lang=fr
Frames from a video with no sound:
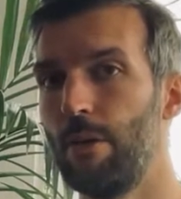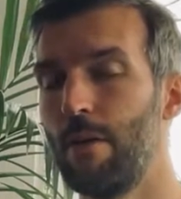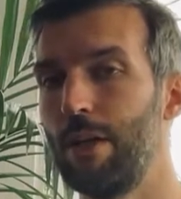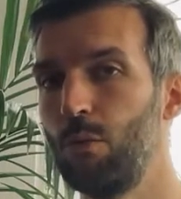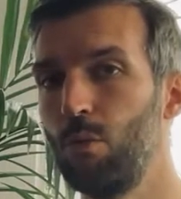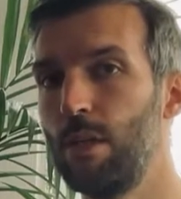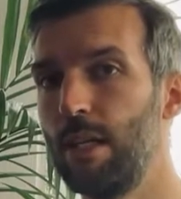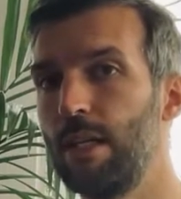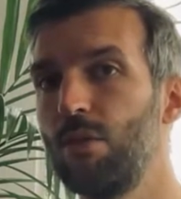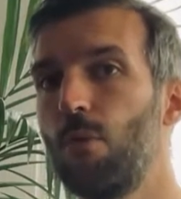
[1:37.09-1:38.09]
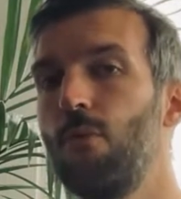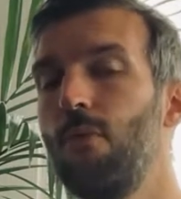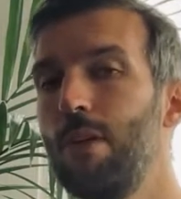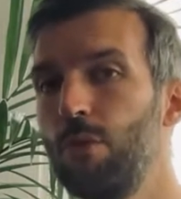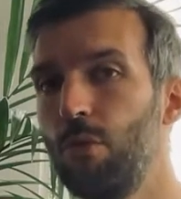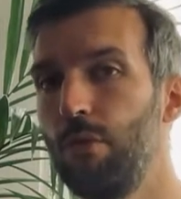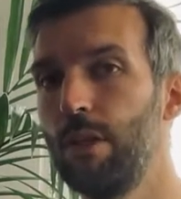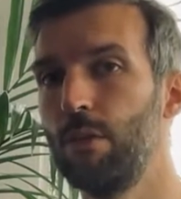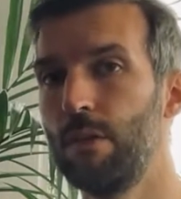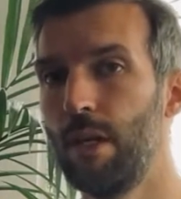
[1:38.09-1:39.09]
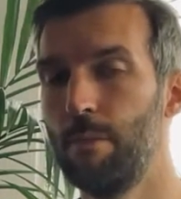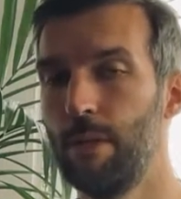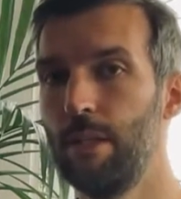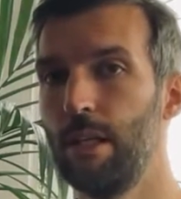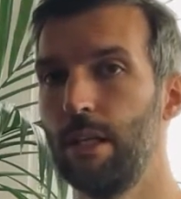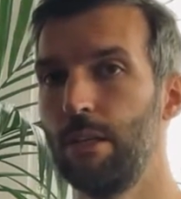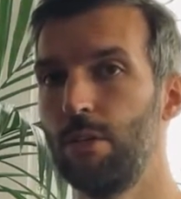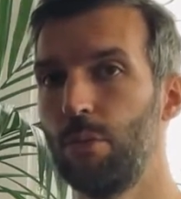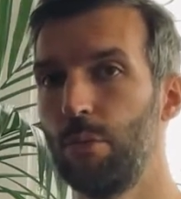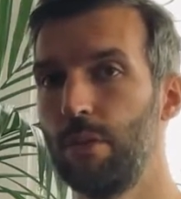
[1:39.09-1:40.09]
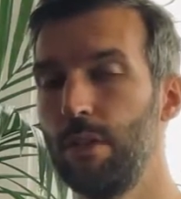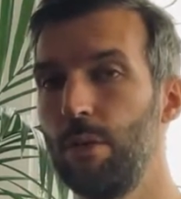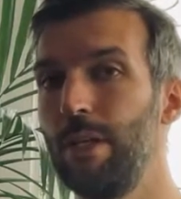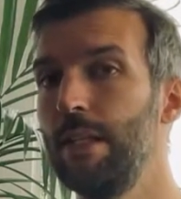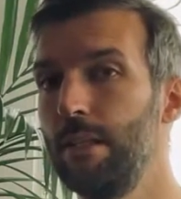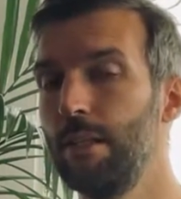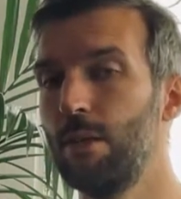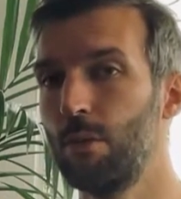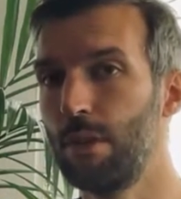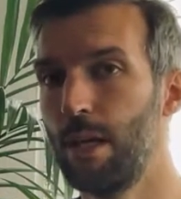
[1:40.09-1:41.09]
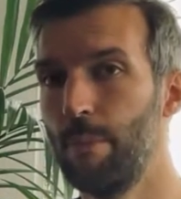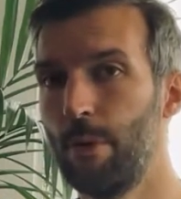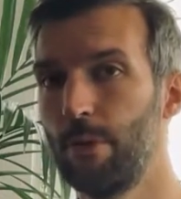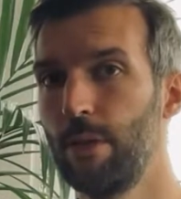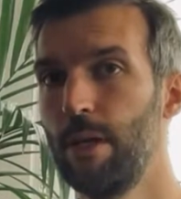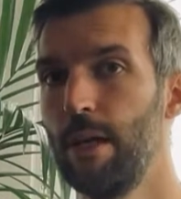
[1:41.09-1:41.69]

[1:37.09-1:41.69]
avec toutes les questions philosophiques que ça amène et les questions aussi éthiques que ça apporte.